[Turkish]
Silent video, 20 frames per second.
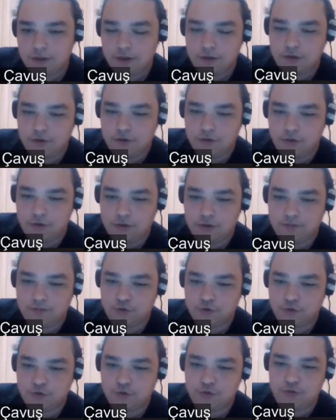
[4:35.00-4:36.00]
orada
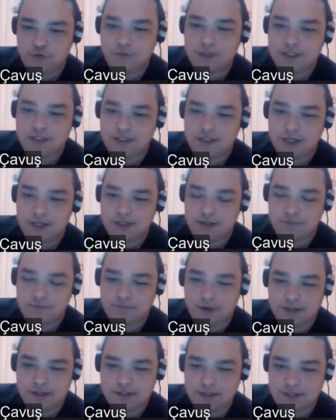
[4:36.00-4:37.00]
üçüncü maçta zaten
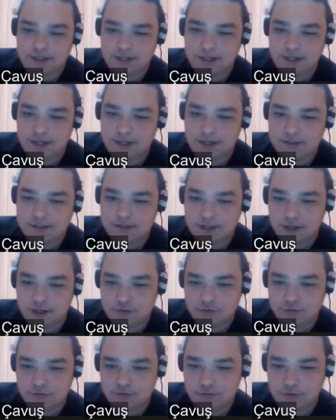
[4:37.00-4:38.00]
paslarıyla sağ
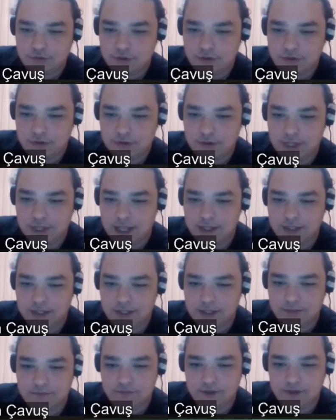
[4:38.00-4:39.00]
olsun deldik
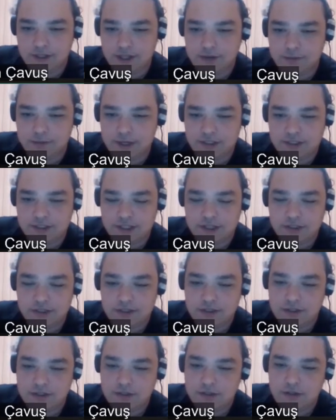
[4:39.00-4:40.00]
Fenerbahçe'yi.
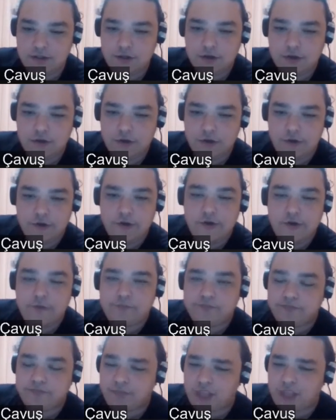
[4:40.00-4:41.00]

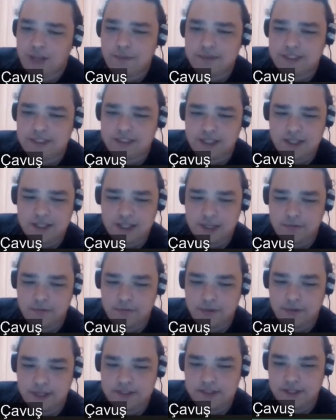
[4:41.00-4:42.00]
Ama işte dediğin gibi
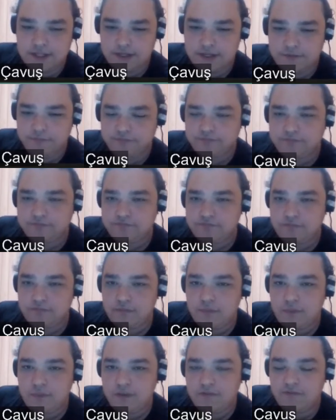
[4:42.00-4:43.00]
bence
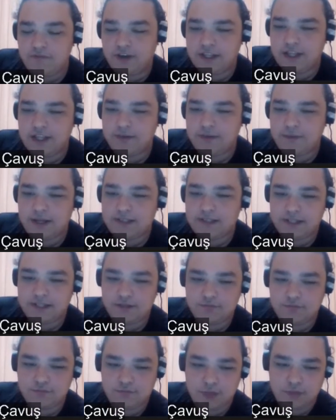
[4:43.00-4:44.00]

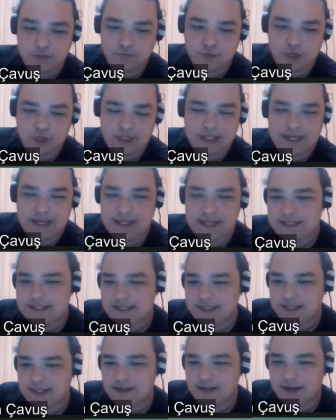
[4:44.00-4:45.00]
Fenerbahçe'nin e, bu kadar
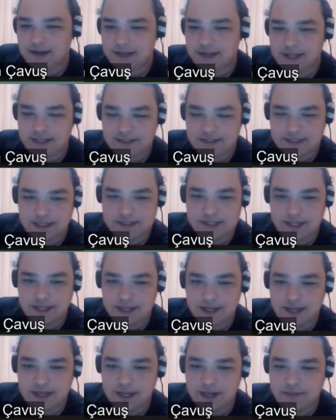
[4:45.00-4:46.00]
eksik de varken
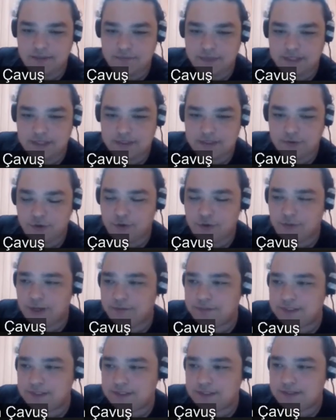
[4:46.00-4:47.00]
CSK'ya elenmesi normal.
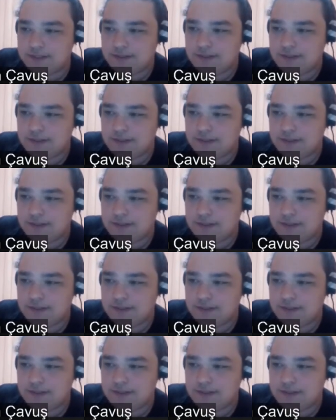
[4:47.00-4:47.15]
Biz